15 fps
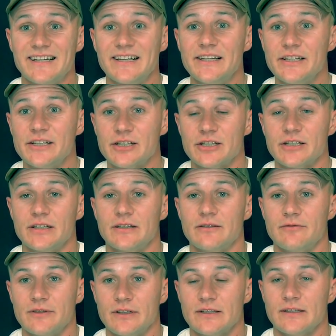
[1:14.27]
лишний
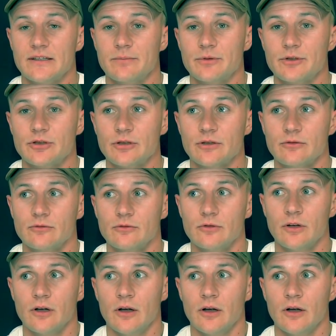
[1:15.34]
вес, я подчеркну,